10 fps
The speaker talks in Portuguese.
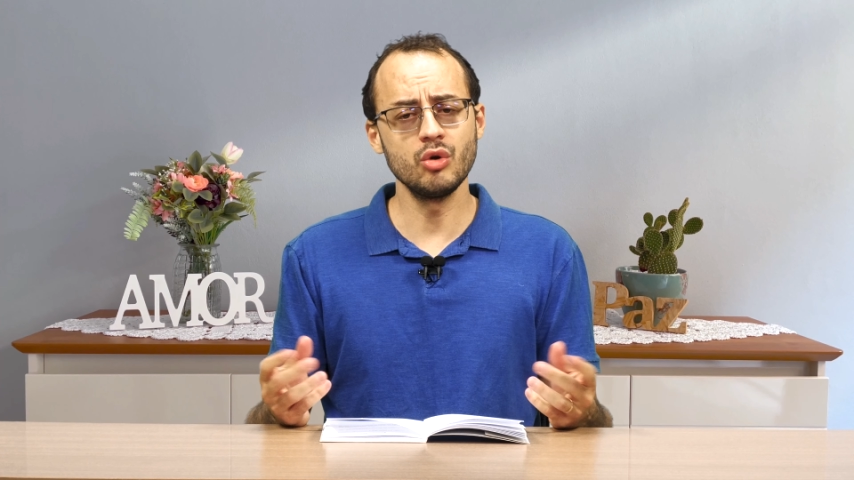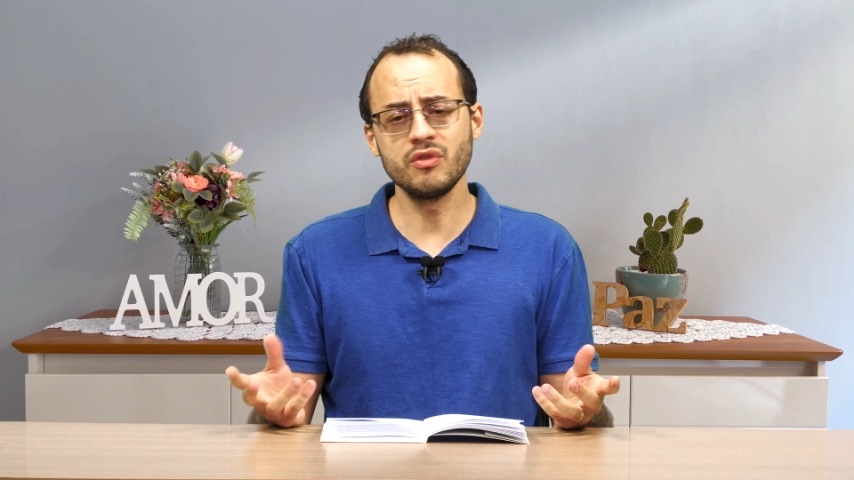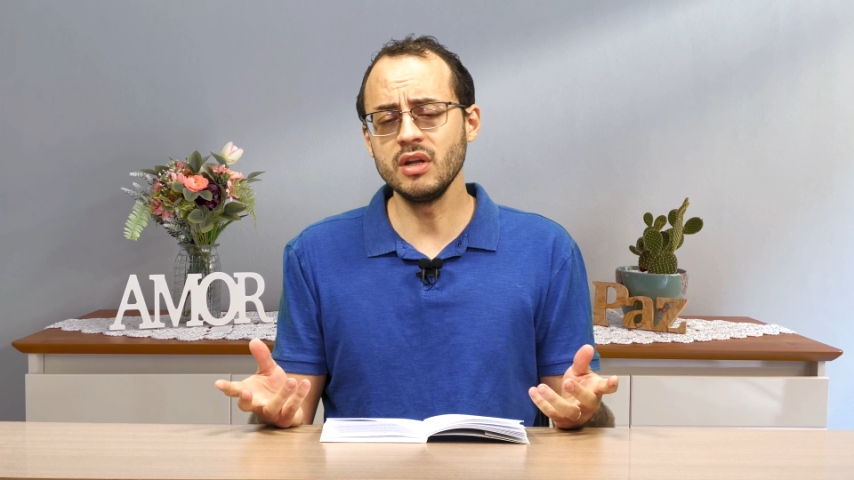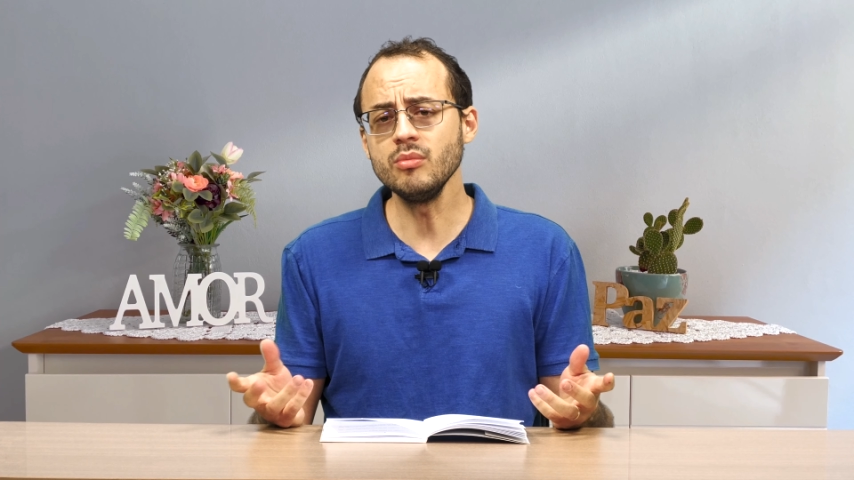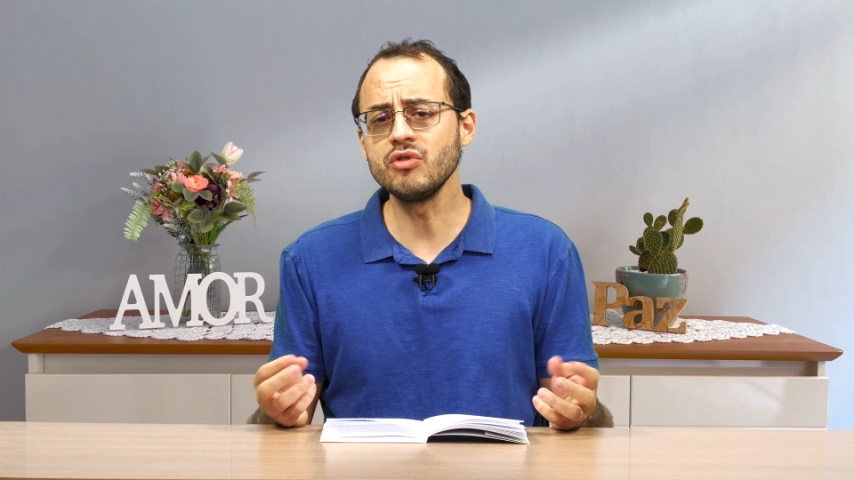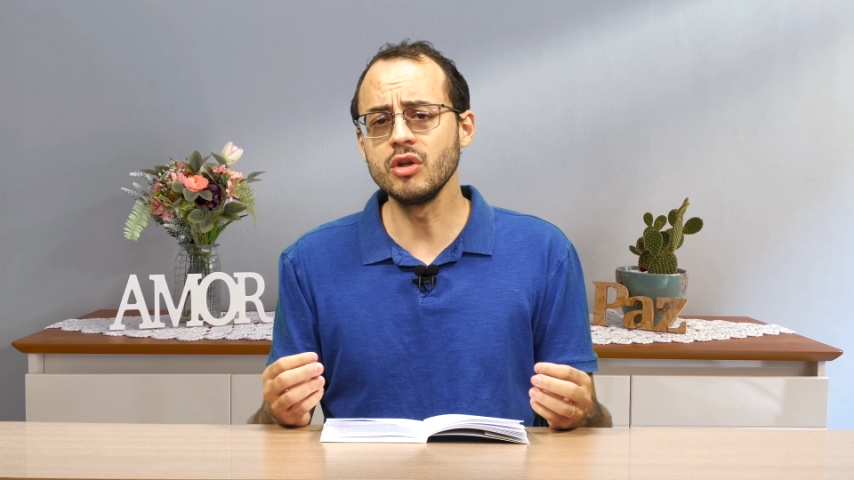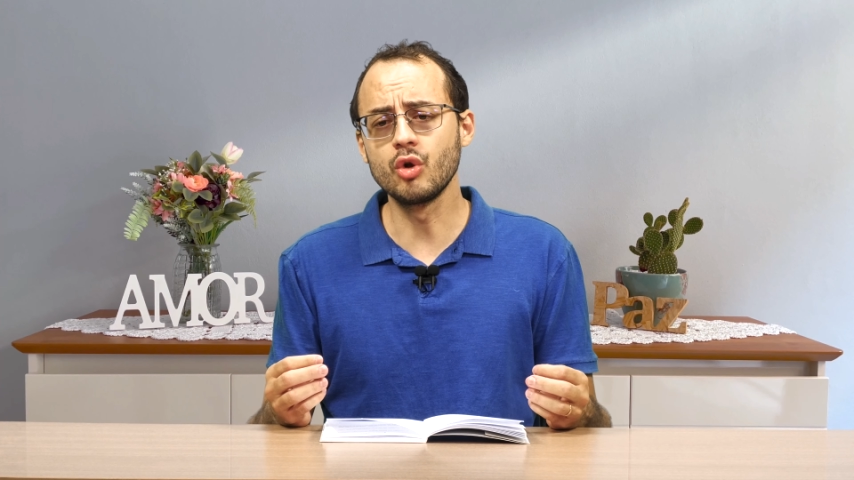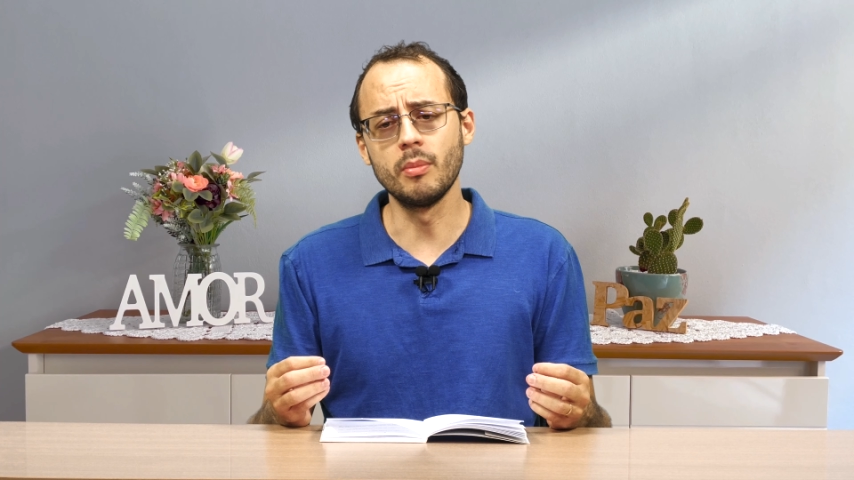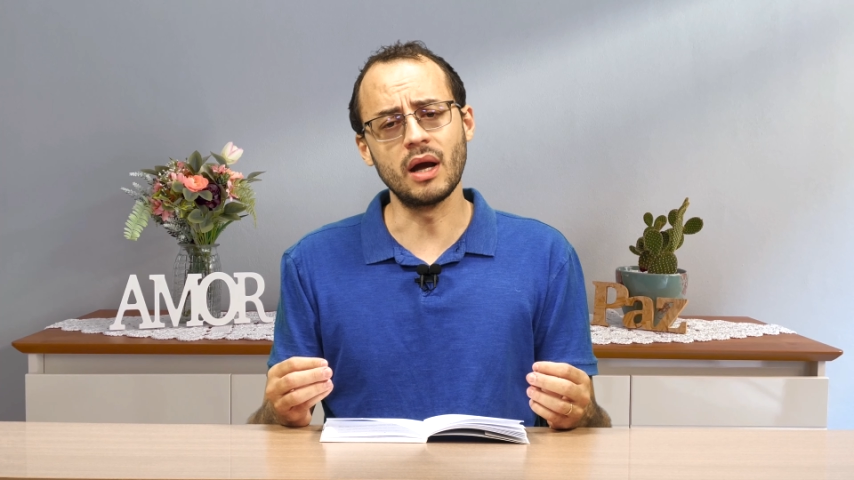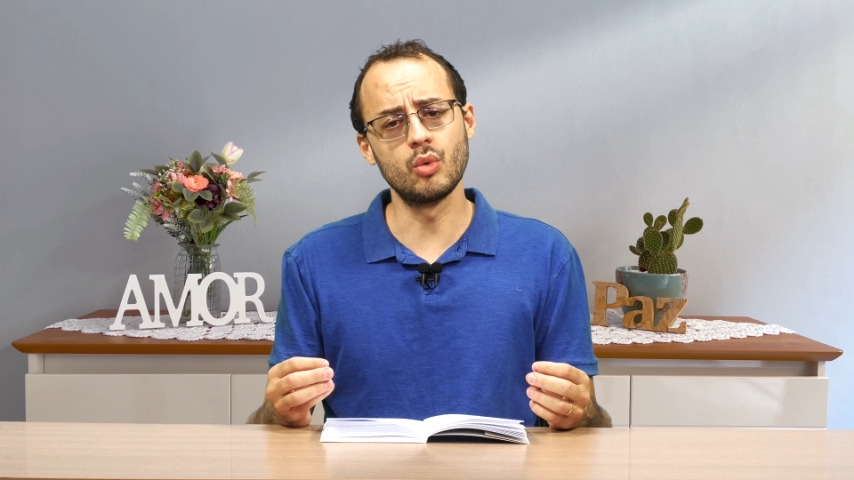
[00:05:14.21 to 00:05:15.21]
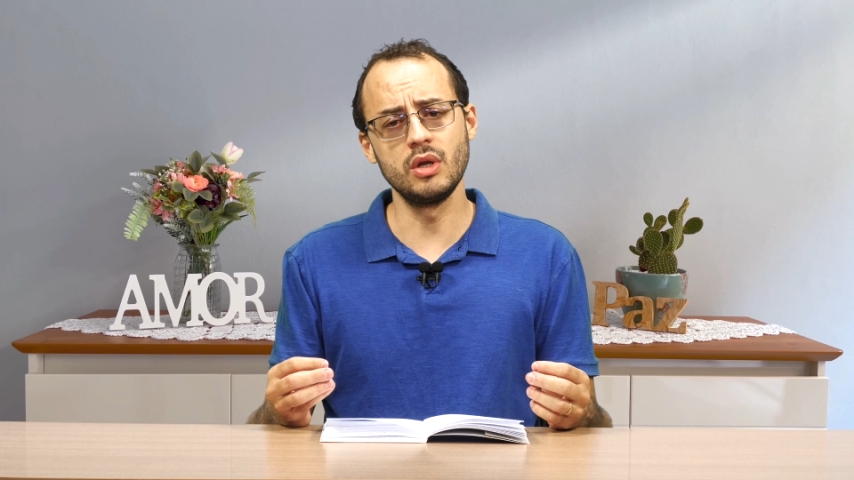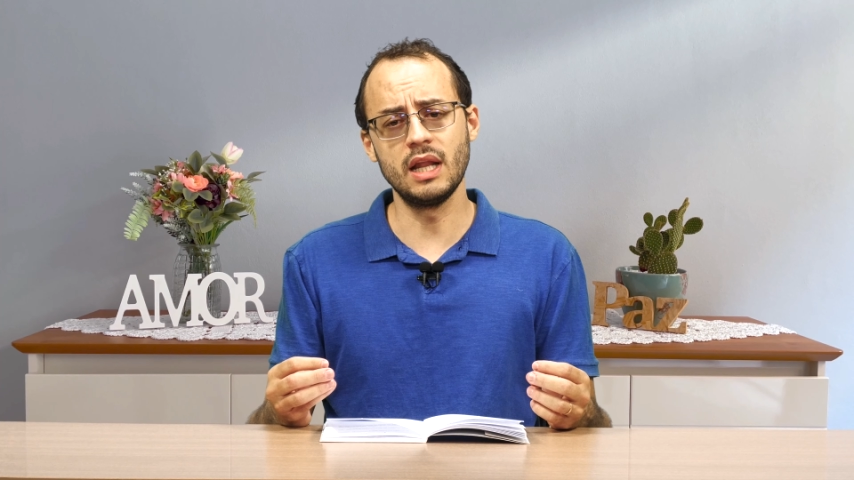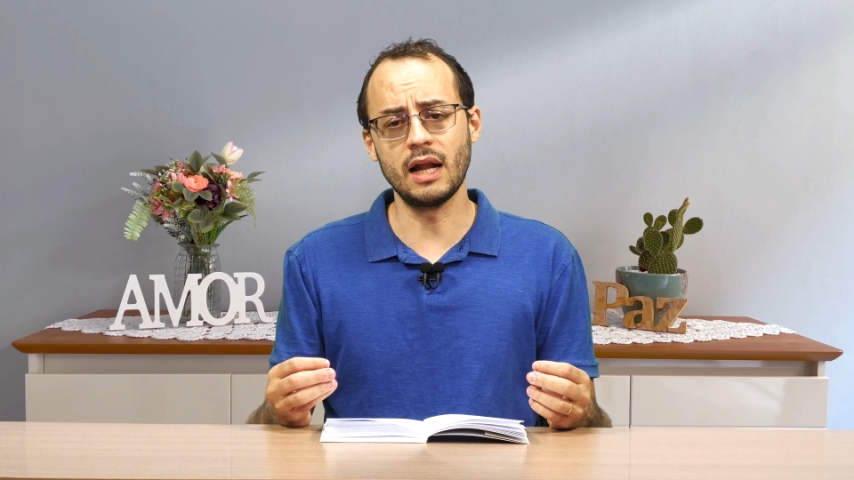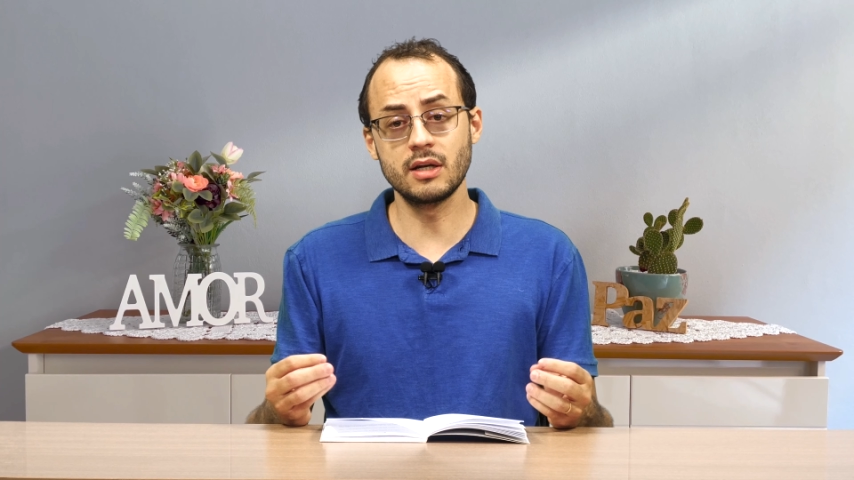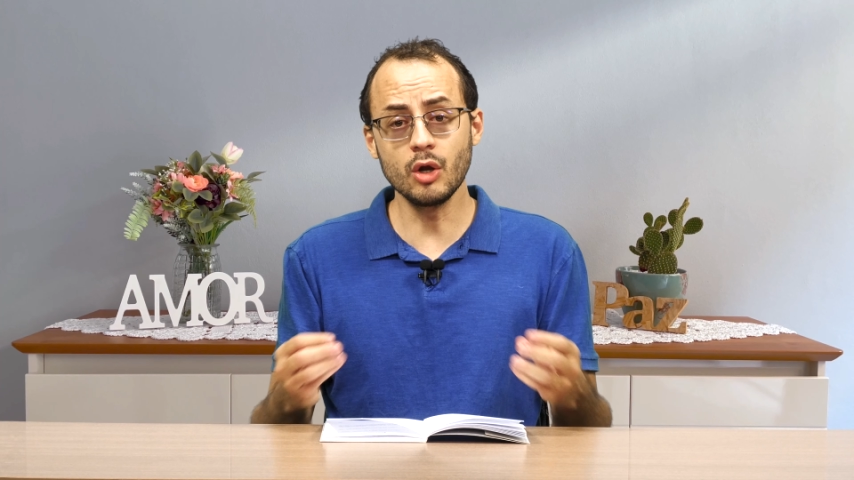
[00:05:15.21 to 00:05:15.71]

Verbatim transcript: nós temos que tomar cuidado,